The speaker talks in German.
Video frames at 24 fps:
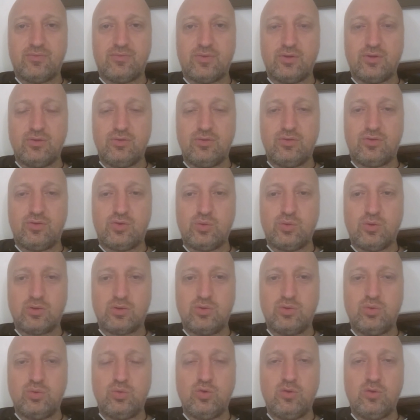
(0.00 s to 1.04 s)
von
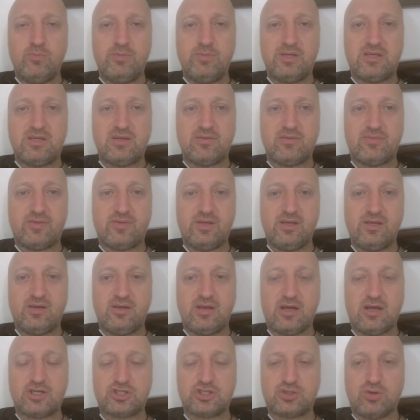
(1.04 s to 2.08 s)
Turku mit der Fähre
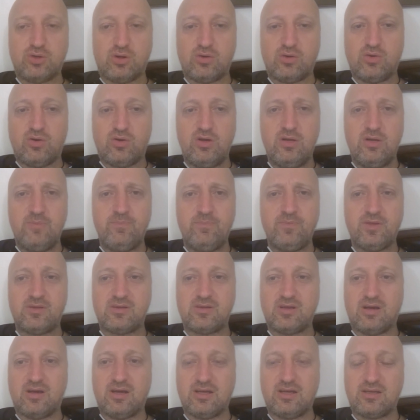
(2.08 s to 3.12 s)
nach Stockholm.
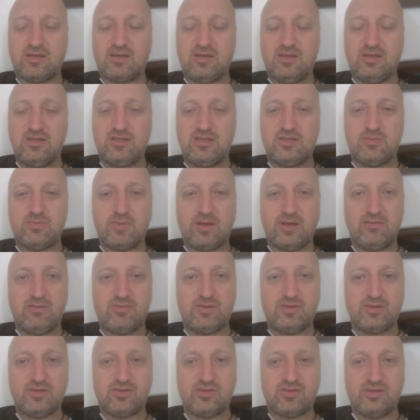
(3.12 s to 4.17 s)
Da hatte ich meinen
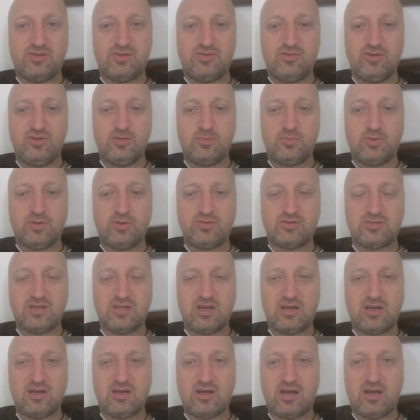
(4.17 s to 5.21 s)
40.
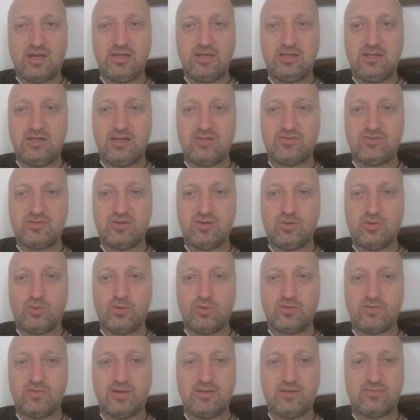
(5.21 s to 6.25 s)
Geburtstag, ein Gläschen
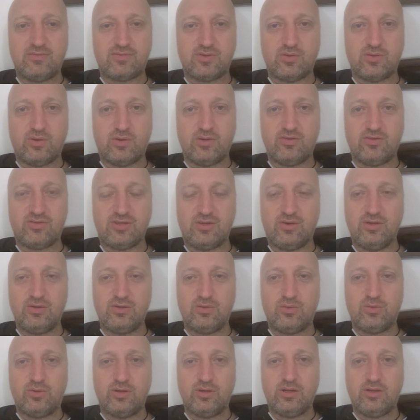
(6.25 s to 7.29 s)
Rotwein von 19
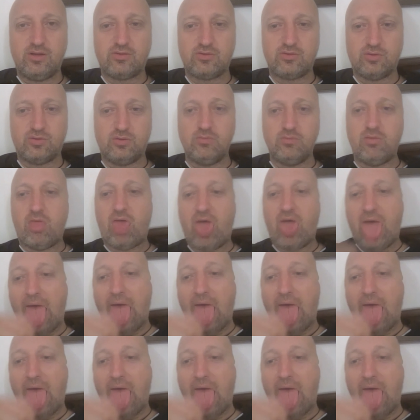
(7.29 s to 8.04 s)
Euro oder so.